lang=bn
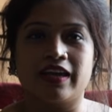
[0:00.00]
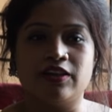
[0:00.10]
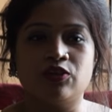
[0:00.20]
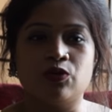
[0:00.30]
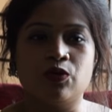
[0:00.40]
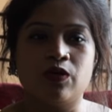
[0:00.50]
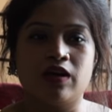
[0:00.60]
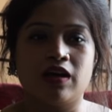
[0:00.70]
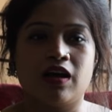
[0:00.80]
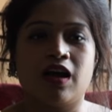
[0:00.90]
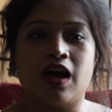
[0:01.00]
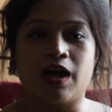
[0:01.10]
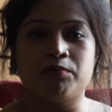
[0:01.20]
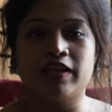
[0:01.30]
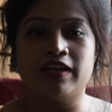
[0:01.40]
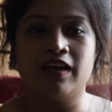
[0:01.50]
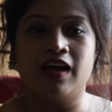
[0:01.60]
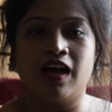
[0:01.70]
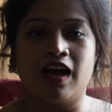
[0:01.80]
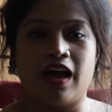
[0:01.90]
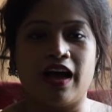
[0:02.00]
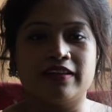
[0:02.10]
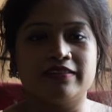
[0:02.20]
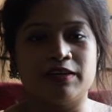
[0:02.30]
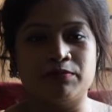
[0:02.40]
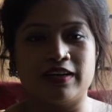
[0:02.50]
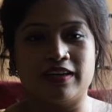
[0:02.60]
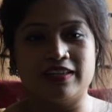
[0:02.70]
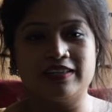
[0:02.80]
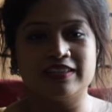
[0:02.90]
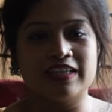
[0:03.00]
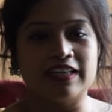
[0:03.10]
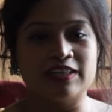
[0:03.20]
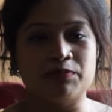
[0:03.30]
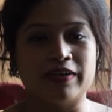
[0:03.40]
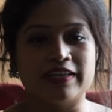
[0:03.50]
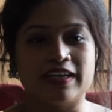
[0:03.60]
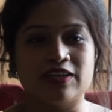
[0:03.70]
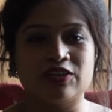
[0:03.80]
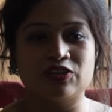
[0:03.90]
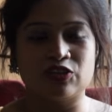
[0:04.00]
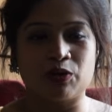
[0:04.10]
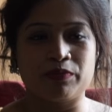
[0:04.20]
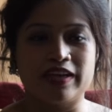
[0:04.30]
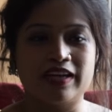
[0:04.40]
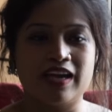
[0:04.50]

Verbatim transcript: কিন্তু আমি হাত না মারলে শান্তি পাই না তবে